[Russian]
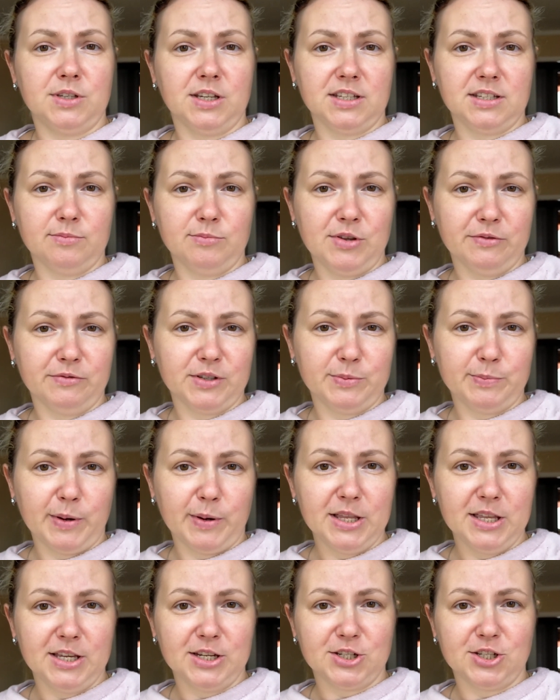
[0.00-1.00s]
здесь мне в
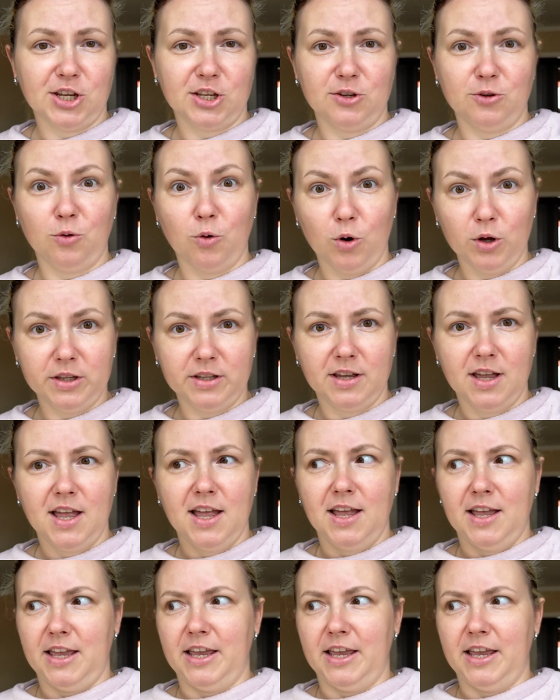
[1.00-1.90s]
Испании ждать год.